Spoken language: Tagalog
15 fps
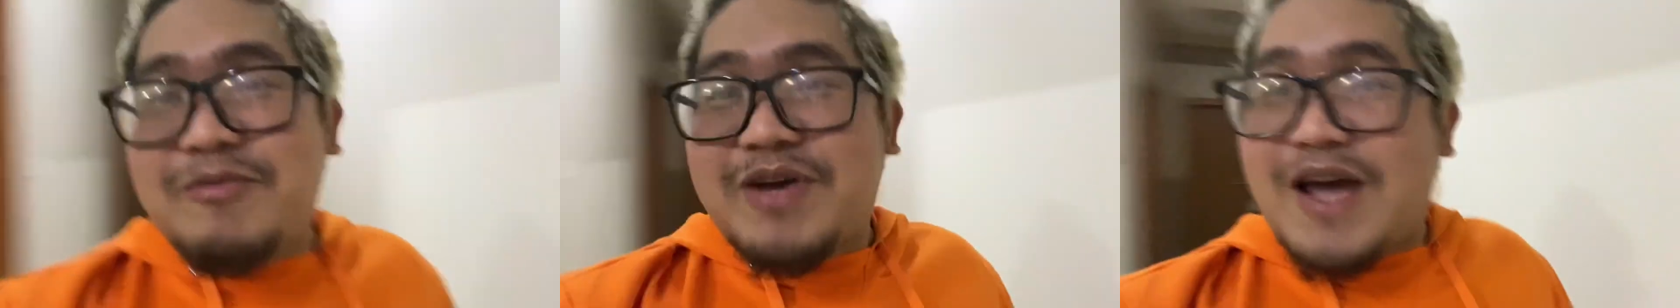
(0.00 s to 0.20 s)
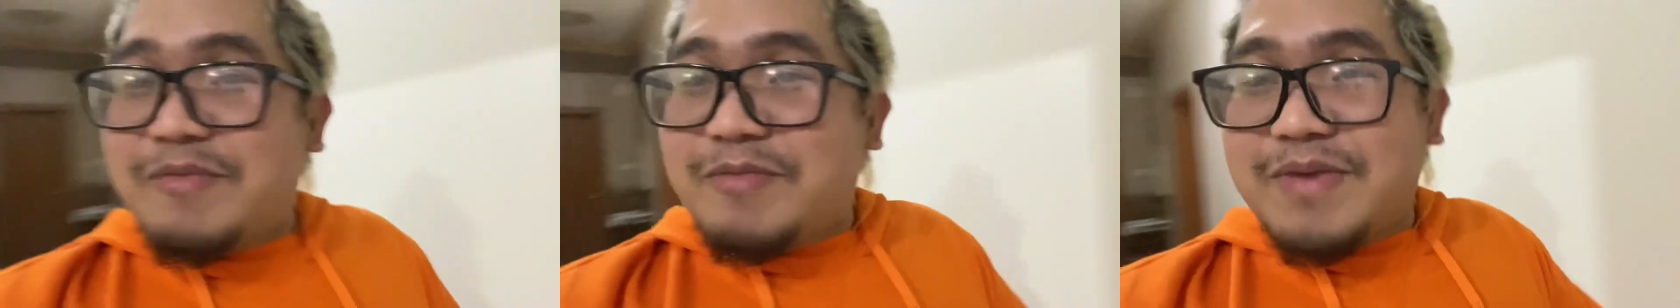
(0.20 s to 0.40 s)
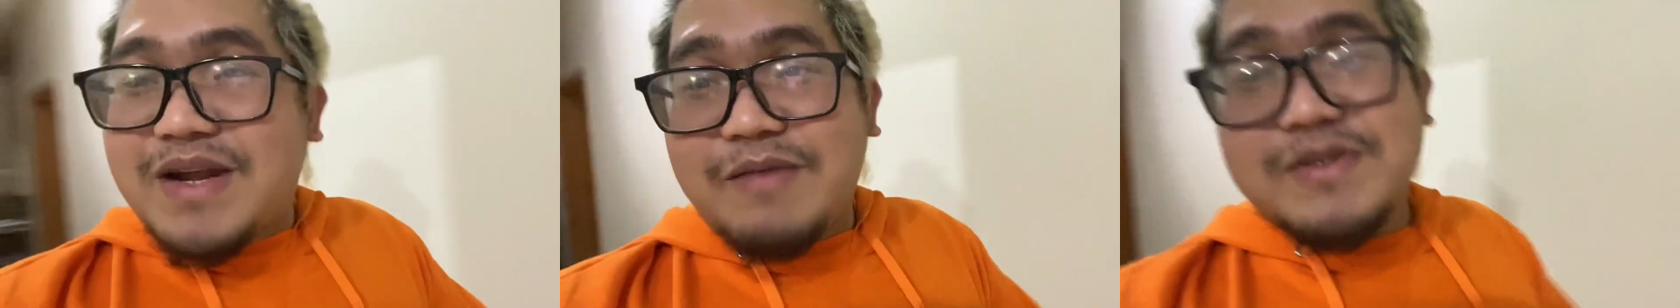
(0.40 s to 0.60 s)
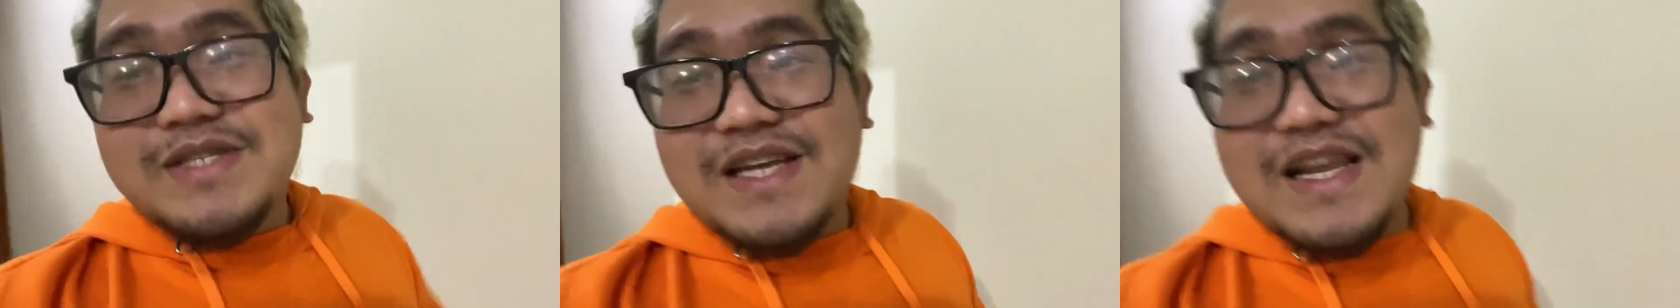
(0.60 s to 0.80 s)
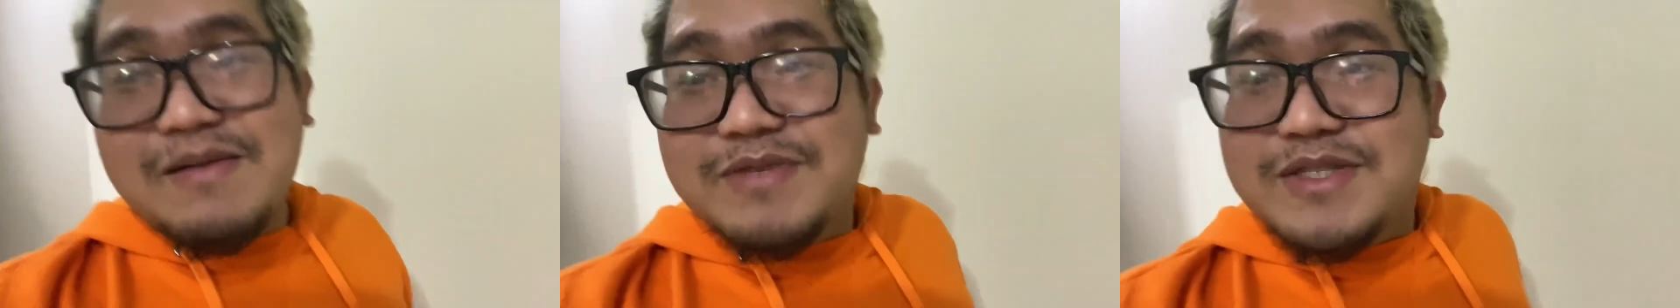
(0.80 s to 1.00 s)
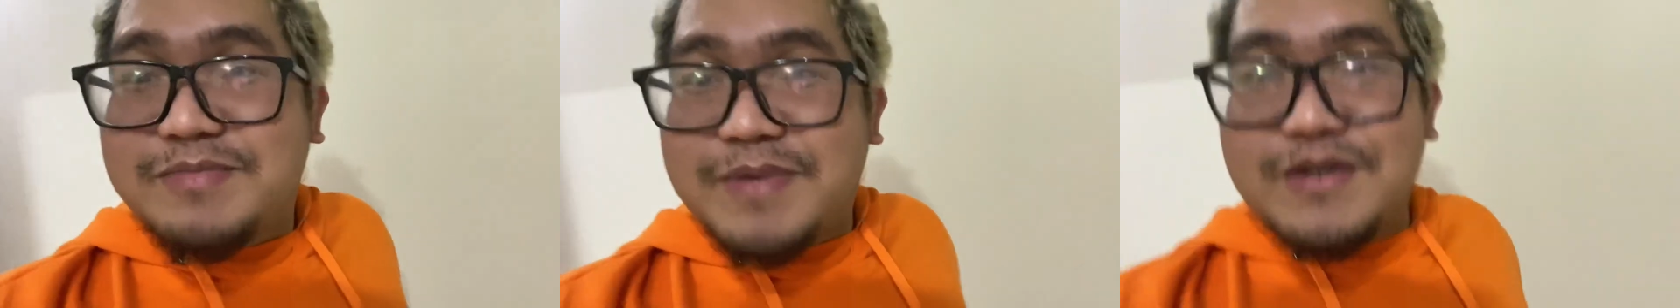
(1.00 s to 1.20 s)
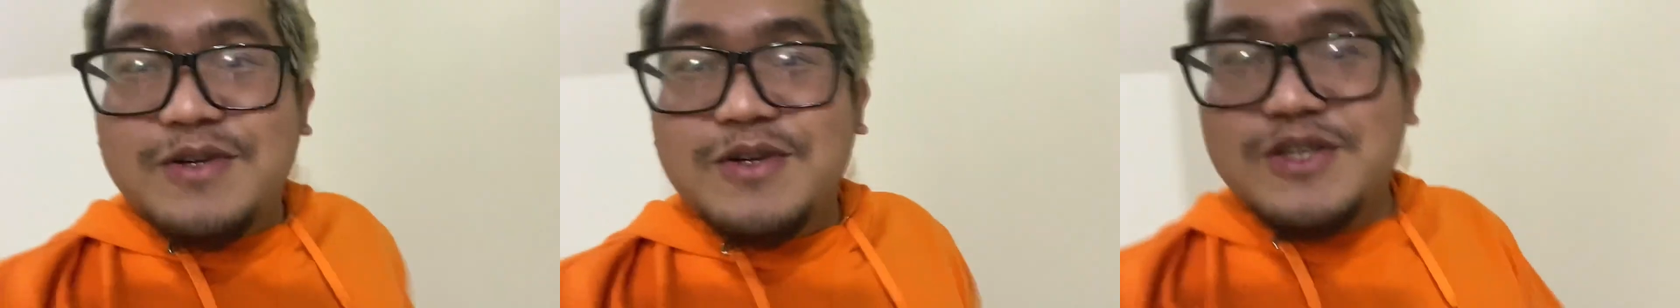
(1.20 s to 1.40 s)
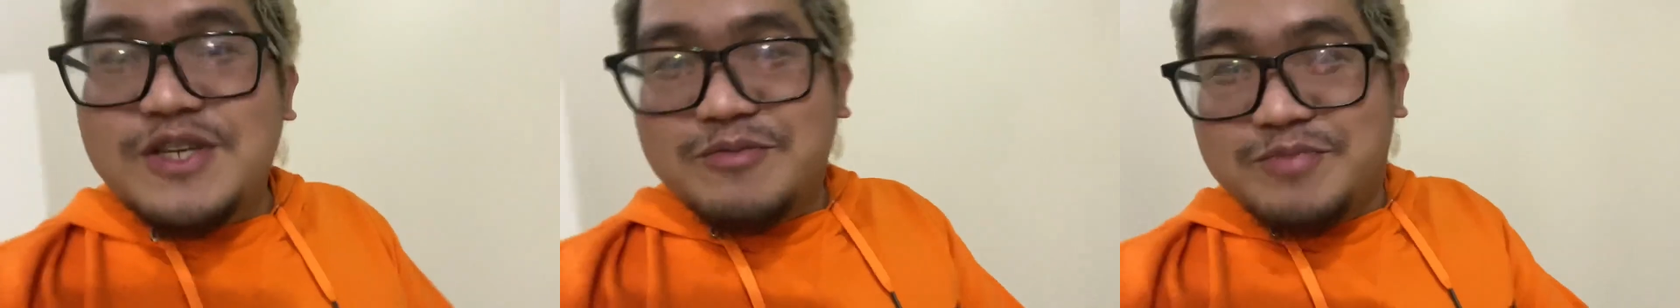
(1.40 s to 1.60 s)
Maraming maraming salamat sa
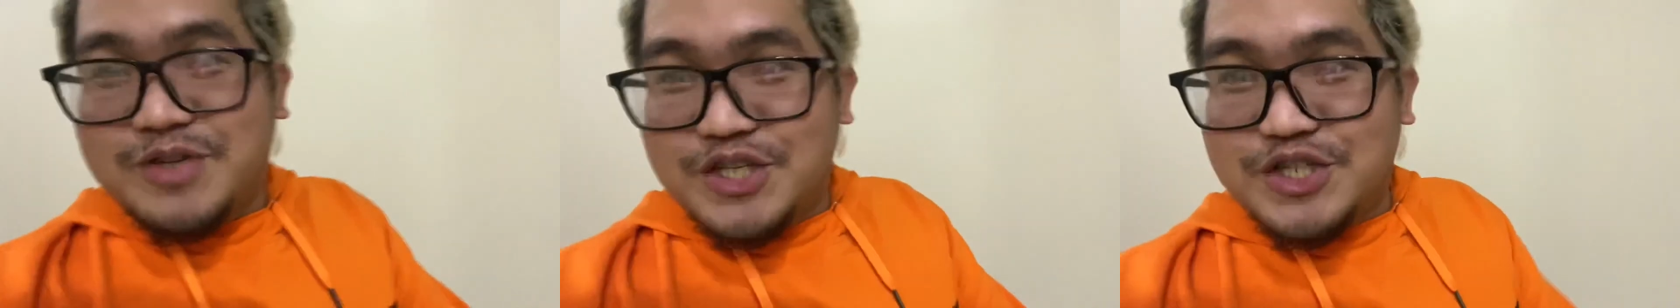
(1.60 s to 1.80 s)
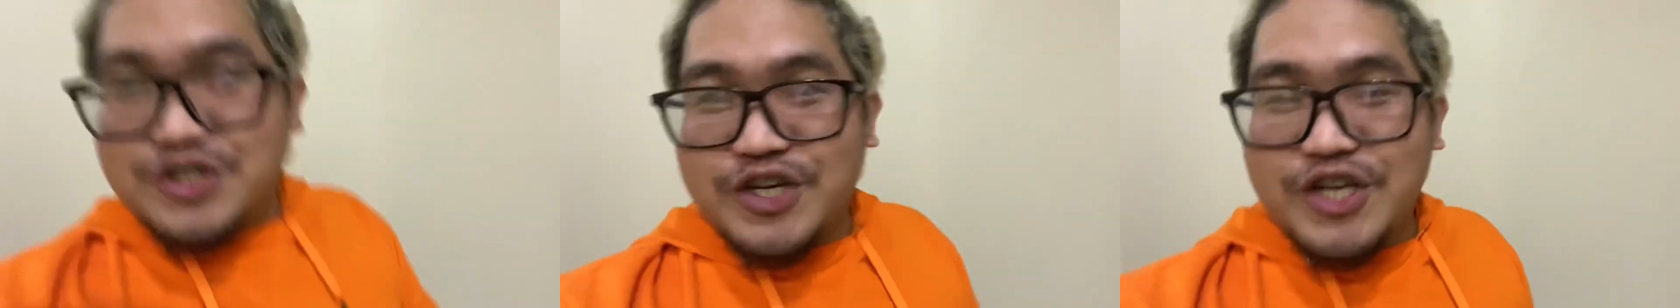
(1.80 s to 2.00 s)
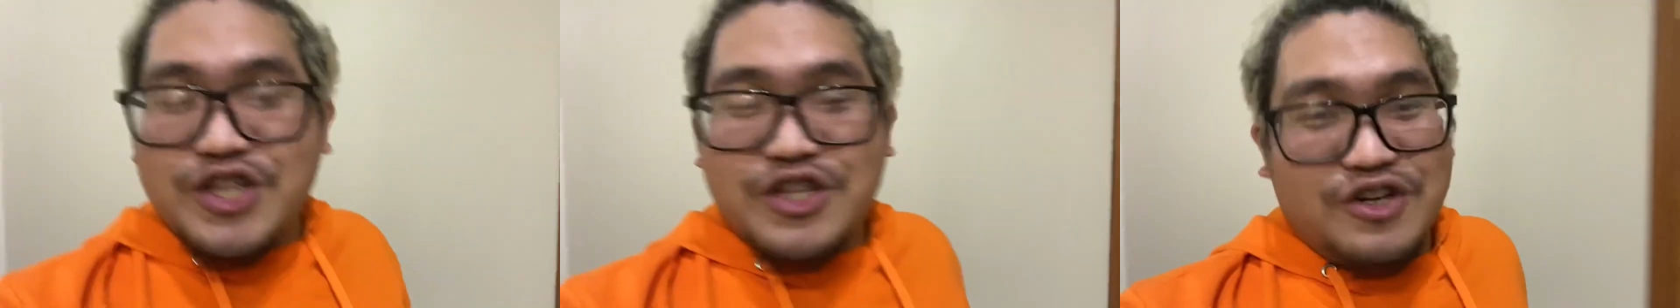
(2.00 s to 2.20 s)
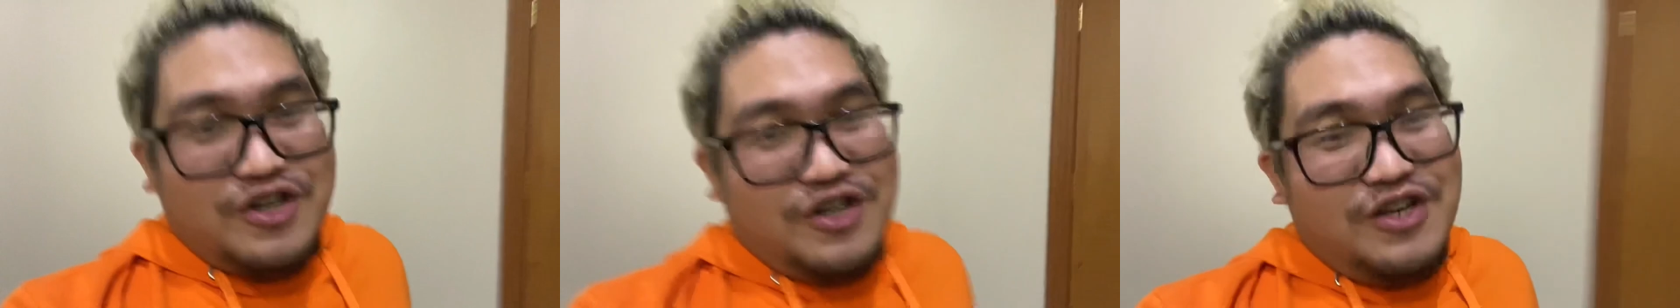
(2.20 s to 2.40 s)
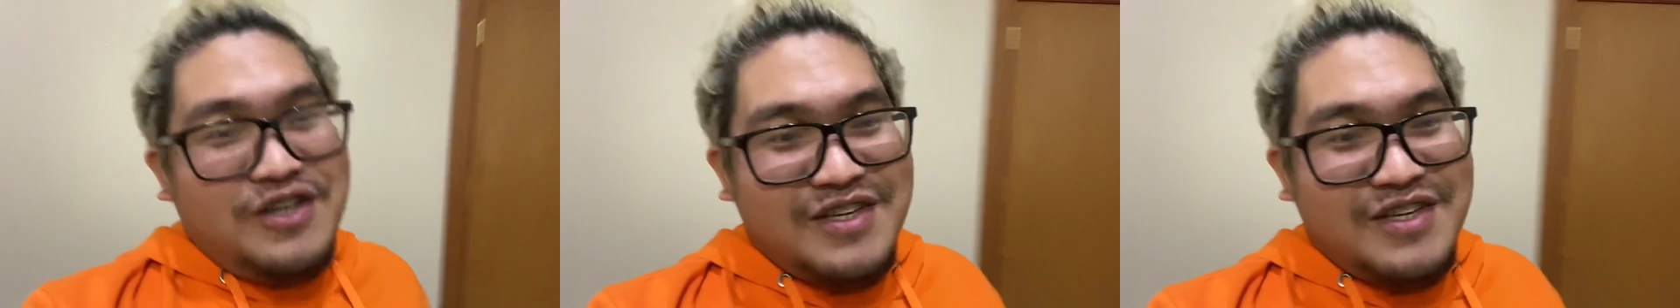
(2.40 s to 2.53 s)
panonood ng video ito.